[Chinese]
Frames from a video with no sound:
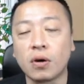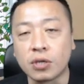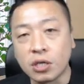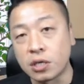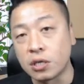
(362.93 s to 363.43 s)
哦
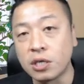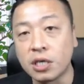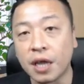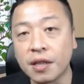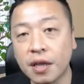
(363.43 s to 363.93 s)
是十日
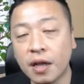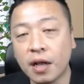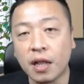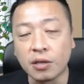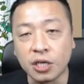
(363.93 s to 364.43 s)
线，
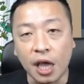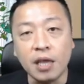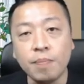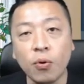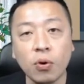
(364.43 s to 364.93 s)
然后前
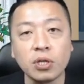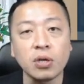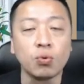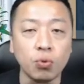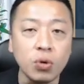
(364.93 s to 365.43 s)
一波是
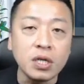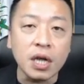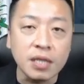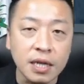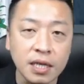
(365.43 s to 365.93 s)
五日
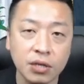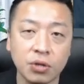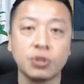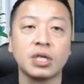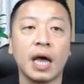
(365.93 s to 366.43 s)
线站上之
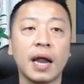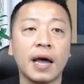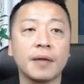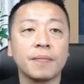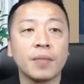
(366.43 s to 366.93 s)
后就下来。